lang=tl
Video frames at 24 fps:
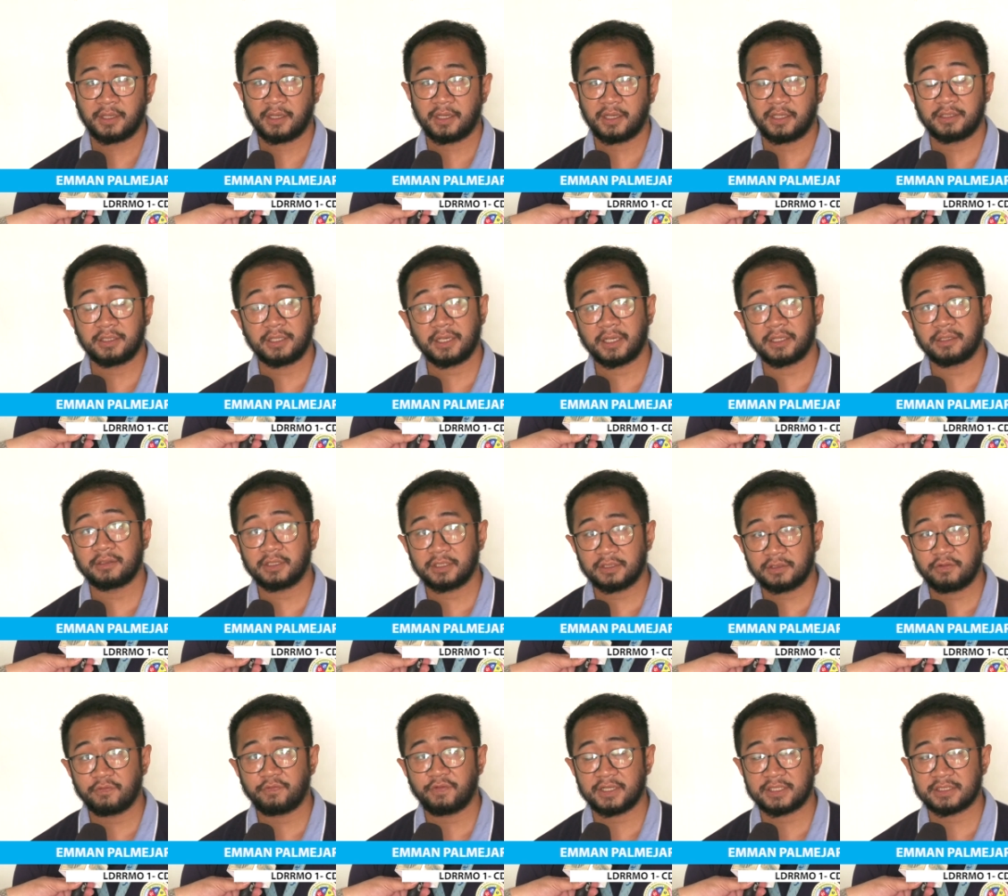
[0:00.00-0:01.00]
uh,
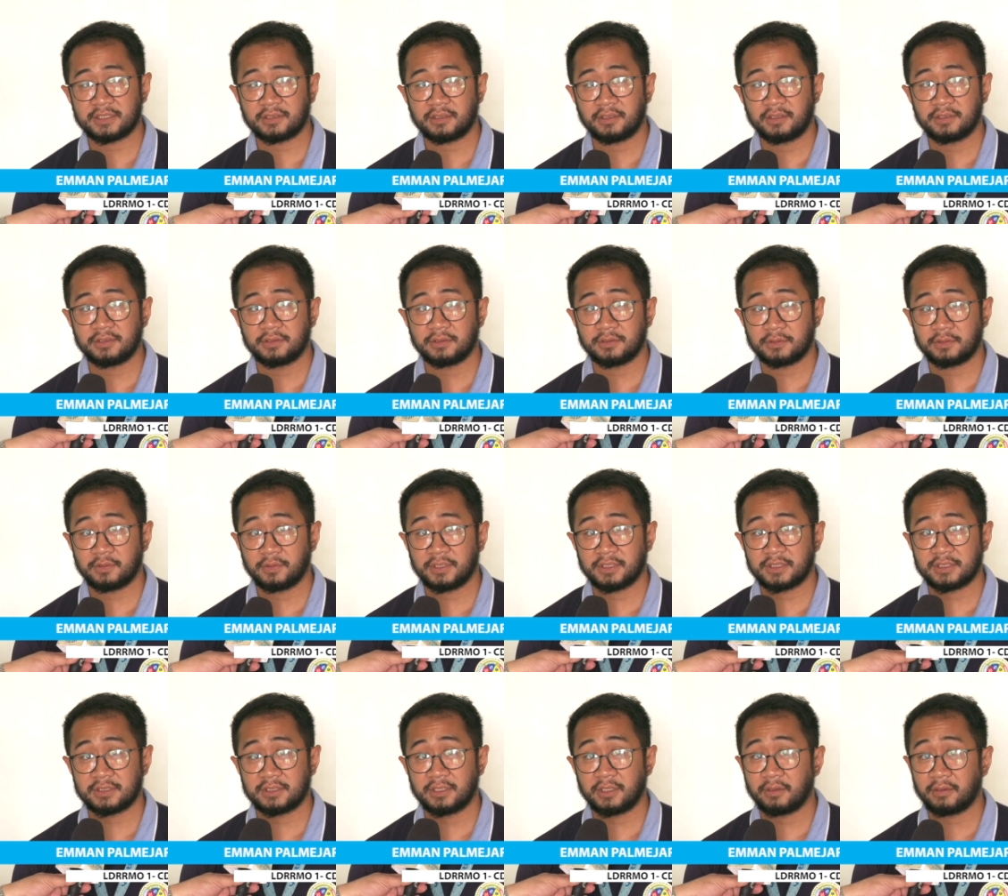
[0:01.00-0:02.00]
dehydrate you faster due to
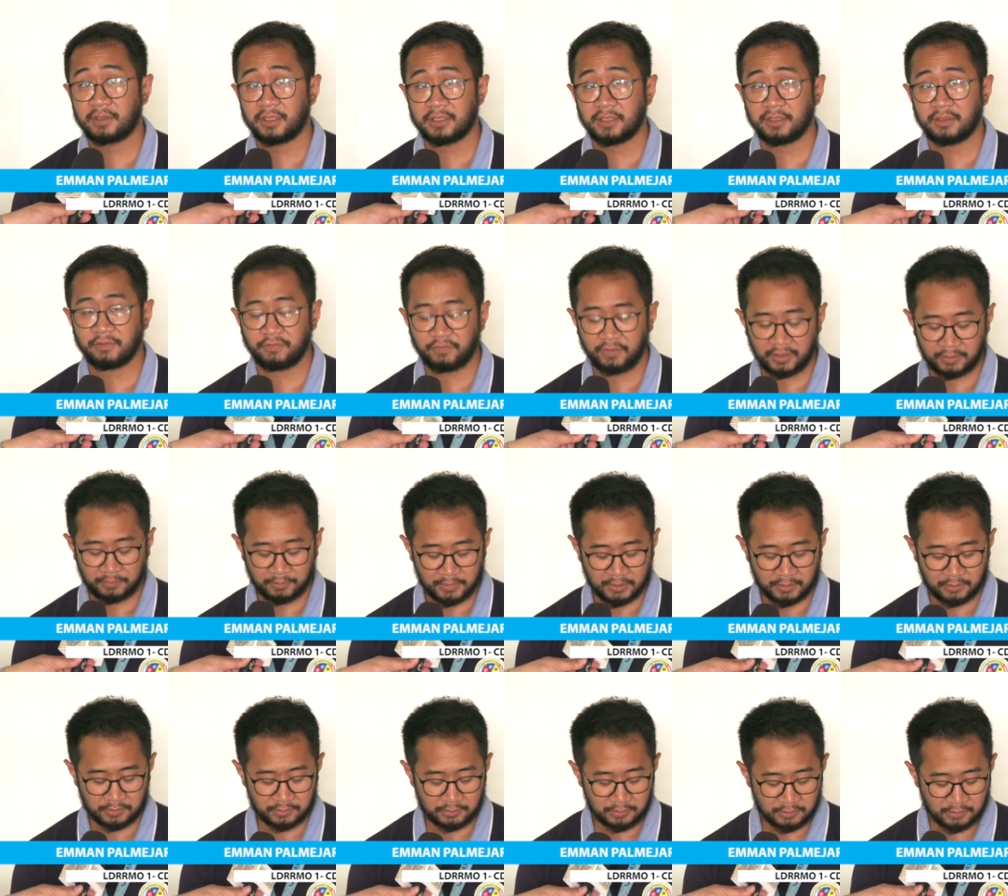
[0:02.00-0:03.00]
its diuretic effect
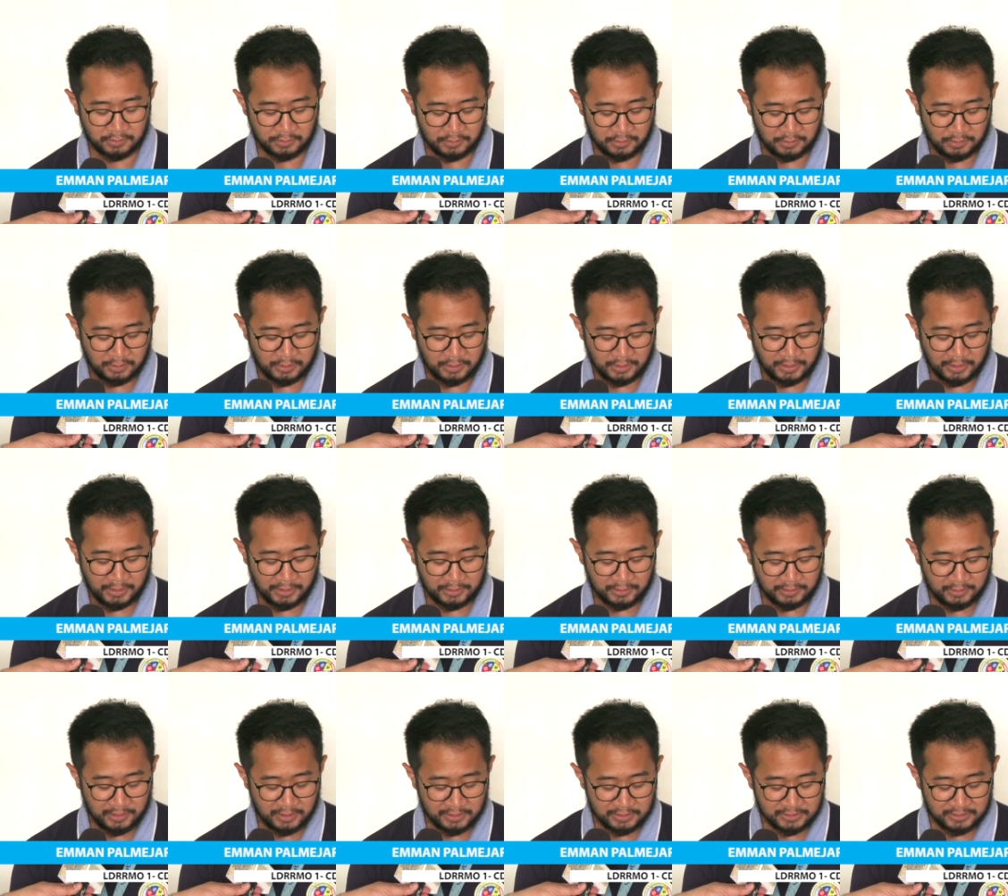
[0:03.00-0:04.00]
man no.
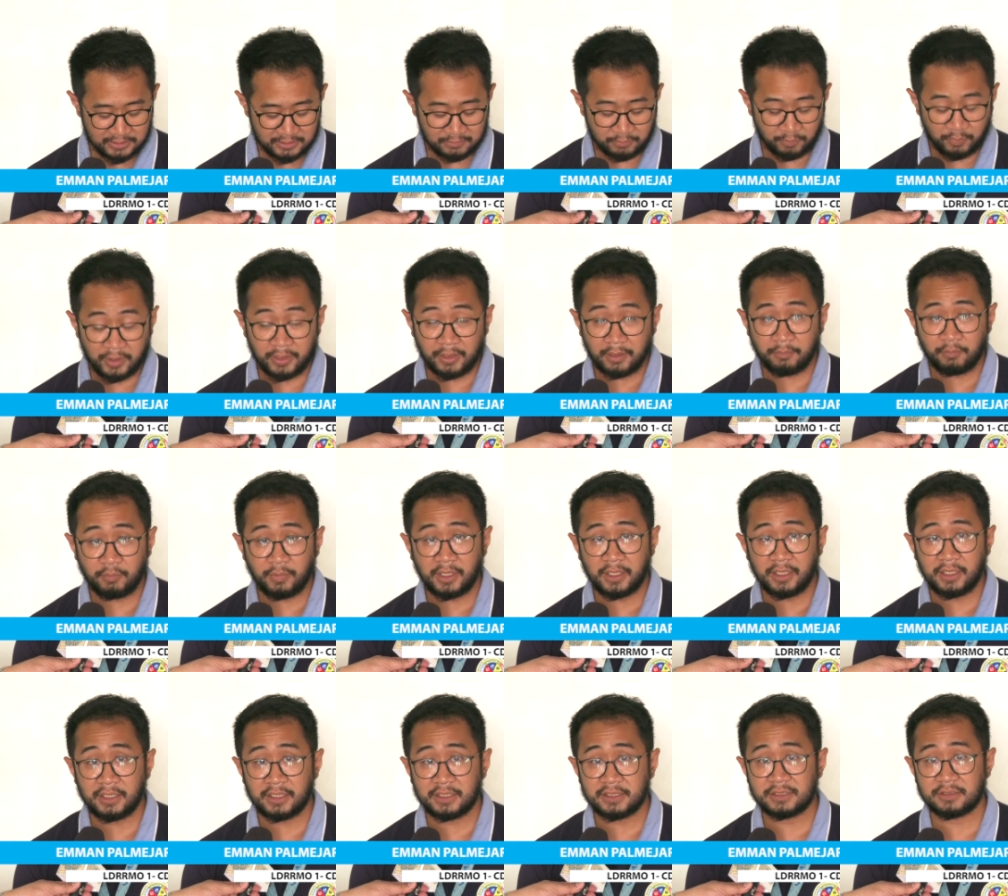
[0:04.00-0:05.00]
And next is bring
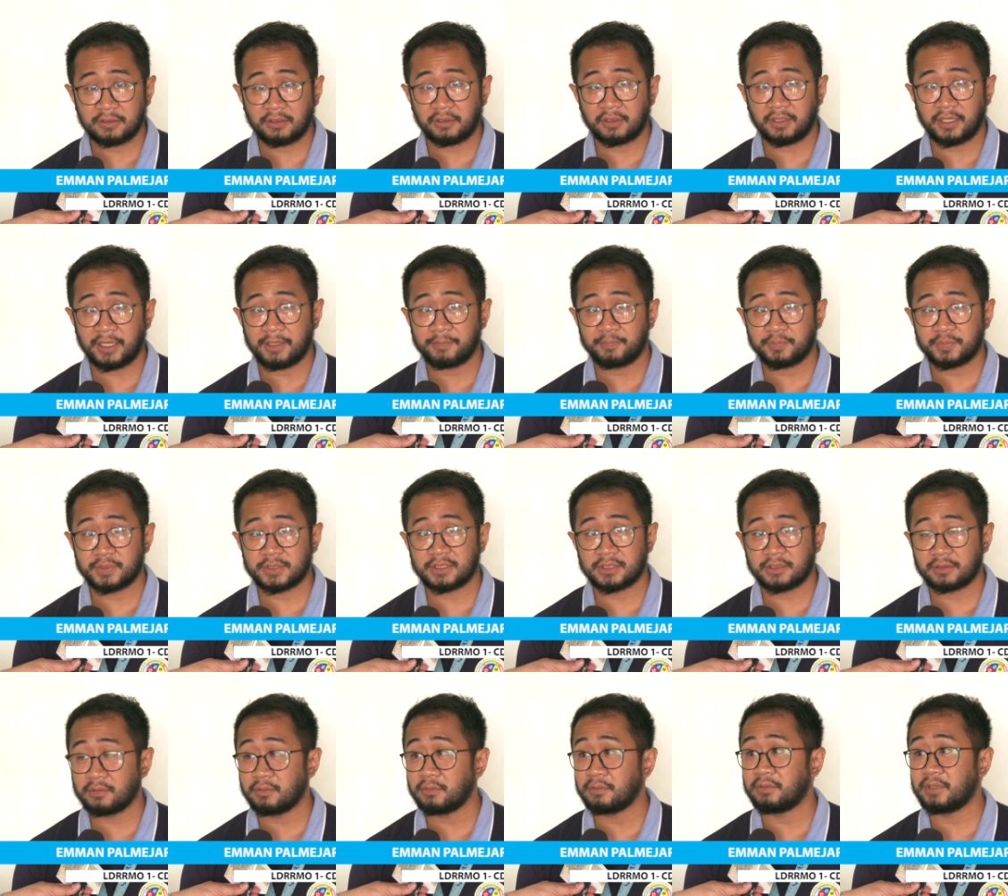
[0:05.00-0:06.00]
umbrellas or
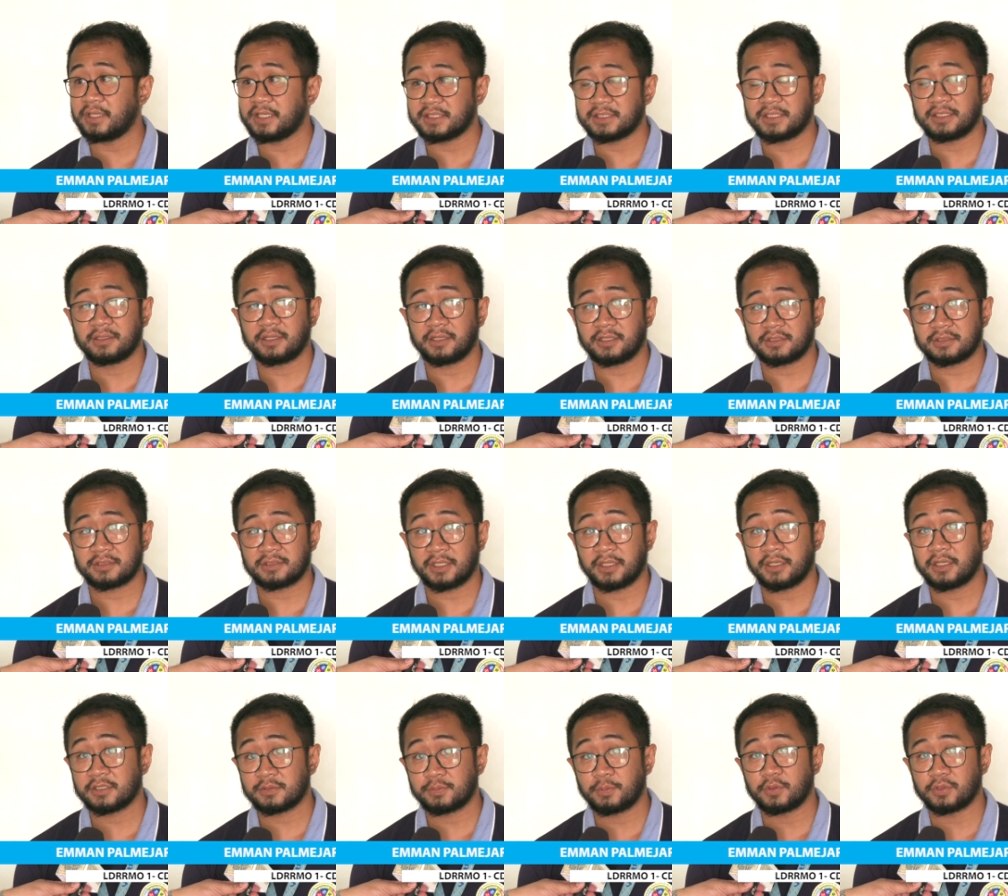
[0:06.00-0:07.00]
caps to lessen the
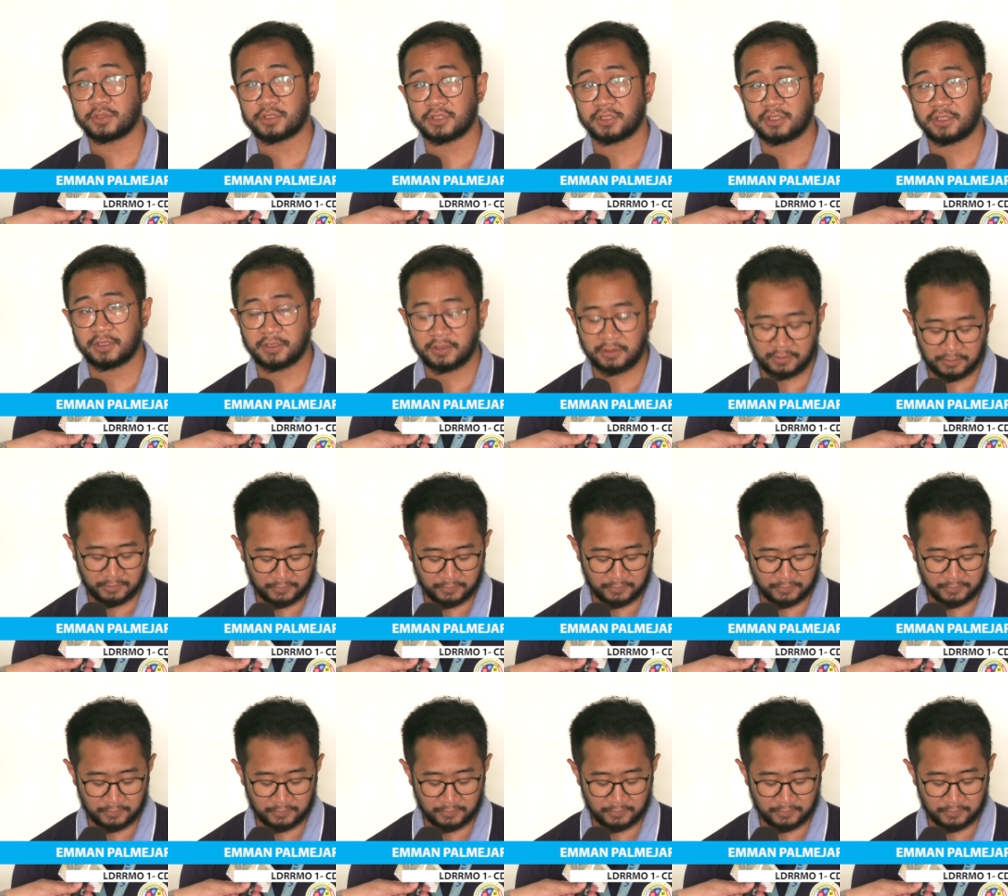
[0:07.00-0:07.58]
sun exposure.